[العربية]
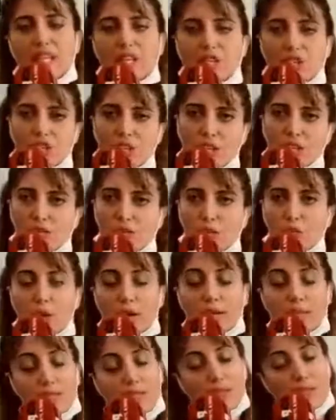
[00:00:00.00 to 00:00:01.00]
الا جينا
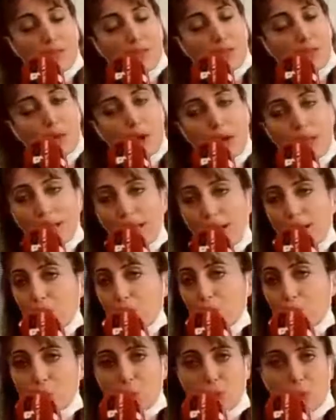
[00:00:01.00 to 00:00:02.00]
نفذوها خصنا نفذوها على
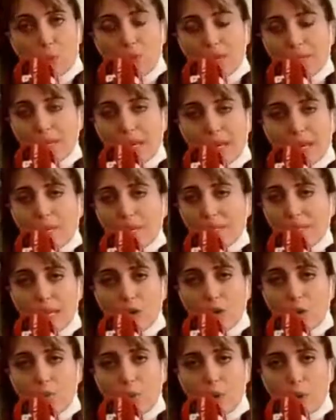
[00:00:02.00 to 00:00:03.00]
هادو كلهم اللي تحكمت
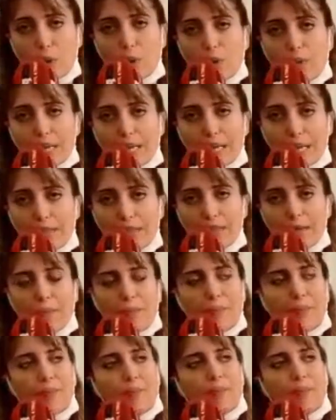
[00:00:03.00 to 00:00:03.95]
عليهم بعقوبات الاعدام